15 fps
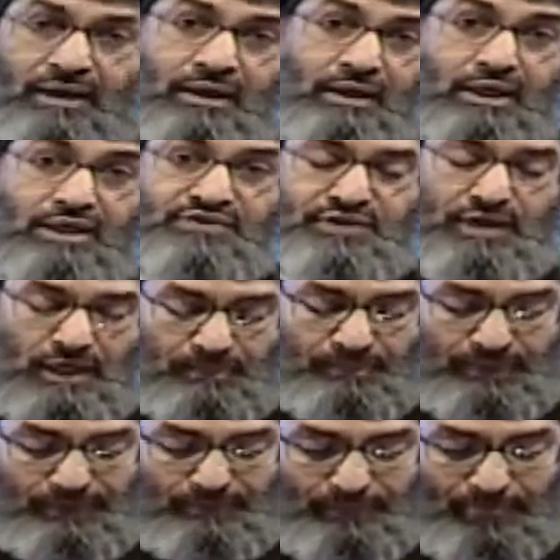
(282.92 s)

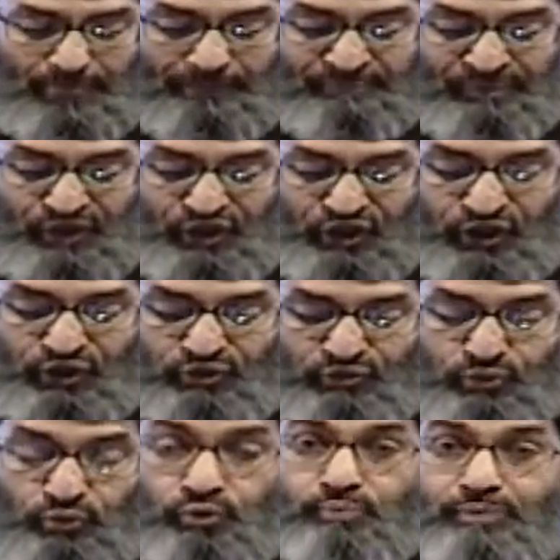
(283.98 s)
لاصحابه
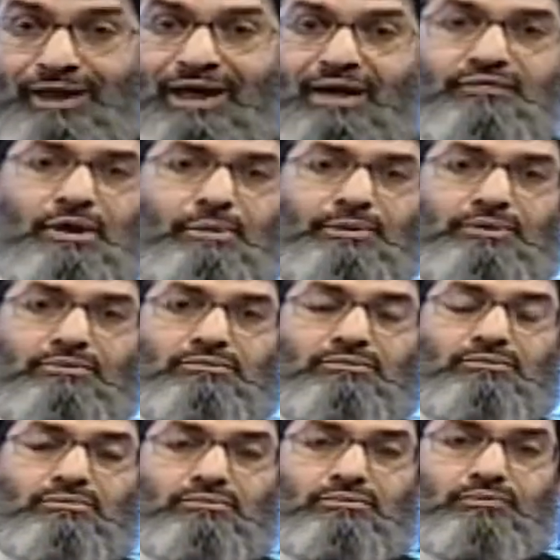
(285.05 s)
ائتوا بحطب
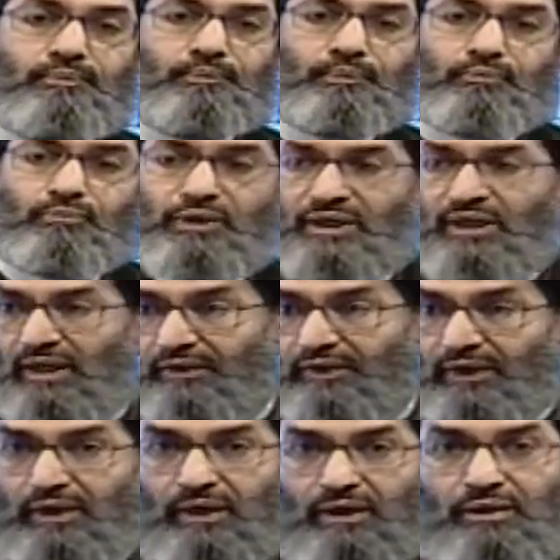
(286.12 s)
من
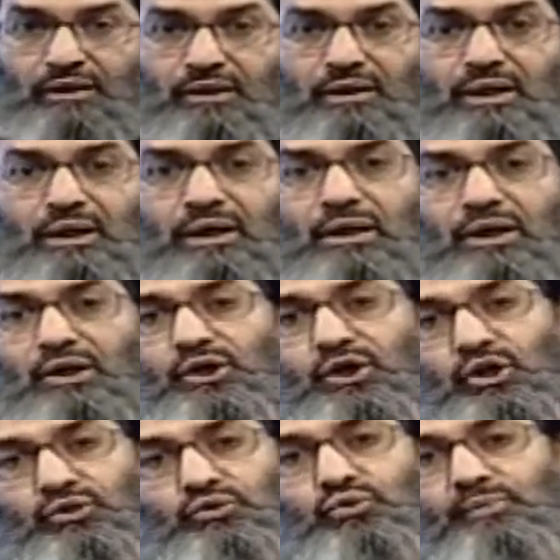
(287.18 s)
هذه الارض القرعاء
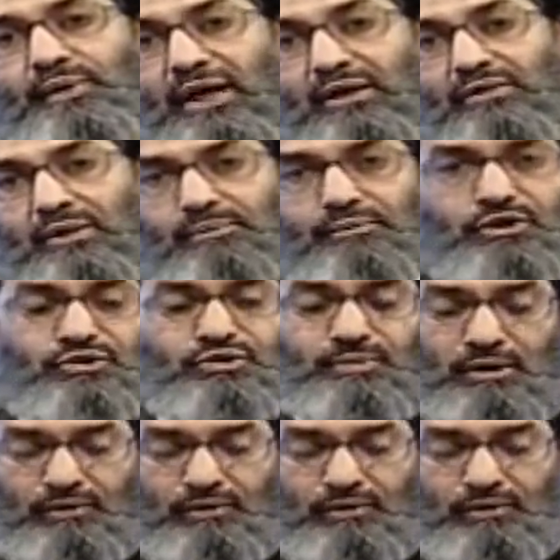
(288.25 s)
ائتوا بحطب اجمعوا